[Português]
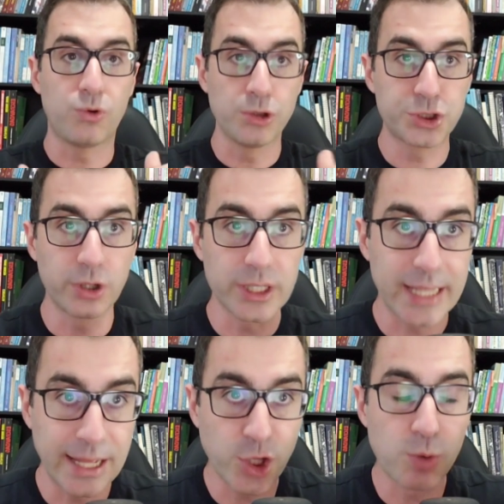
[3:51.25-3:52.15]

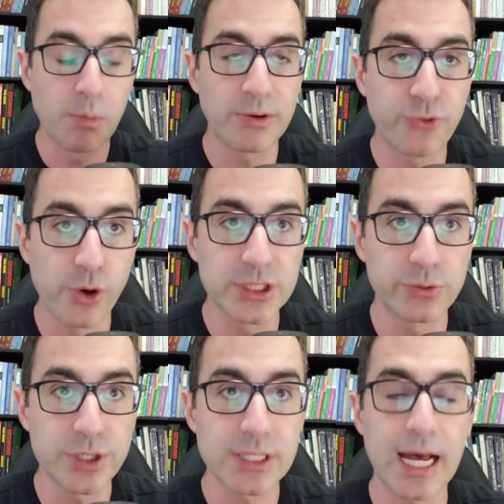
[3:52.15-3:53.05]
consolidado como uma força
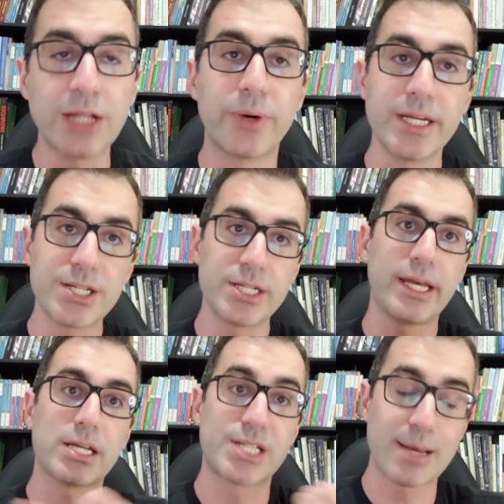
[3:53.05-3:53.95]
no Estado, aí sim
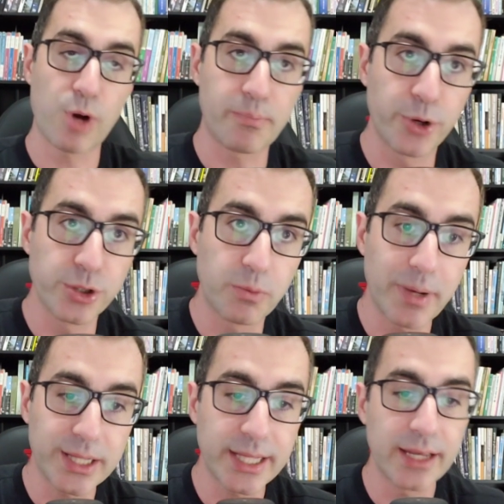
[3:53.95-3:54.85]
recebe o apoio do
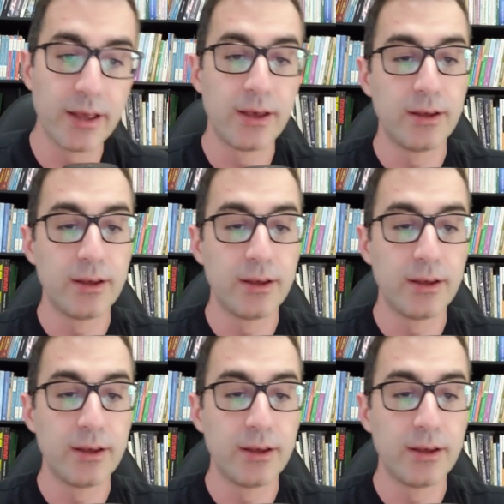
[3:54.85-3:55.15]
PT,